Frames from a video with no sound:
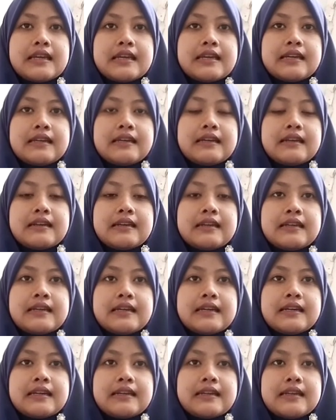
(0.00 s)
a
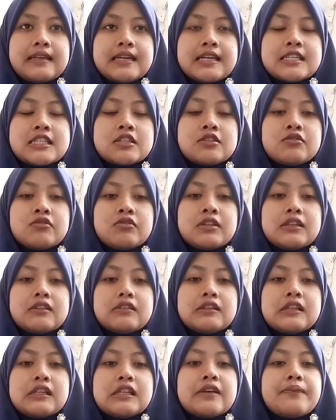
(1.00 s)
gray area sulit
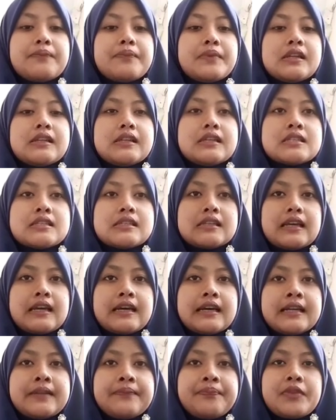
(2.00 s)

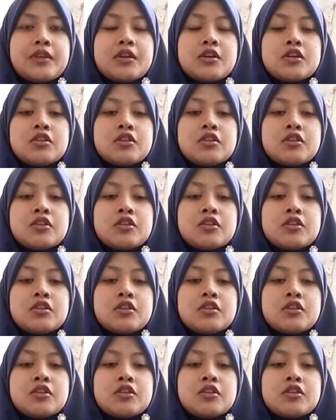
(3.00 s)
didefinisikan